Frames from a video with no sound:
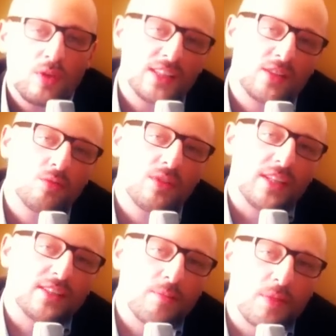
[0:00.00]
Durante
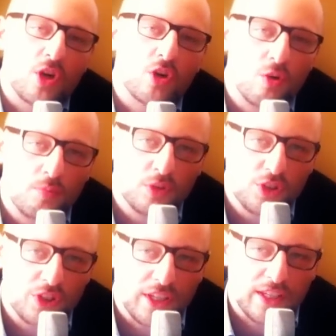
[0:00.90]
l'udienza però il
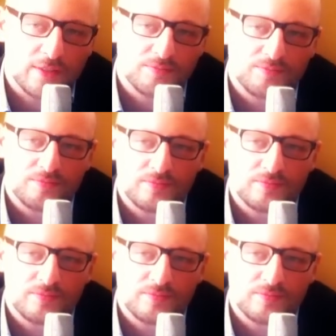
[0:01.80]
colpo di scena.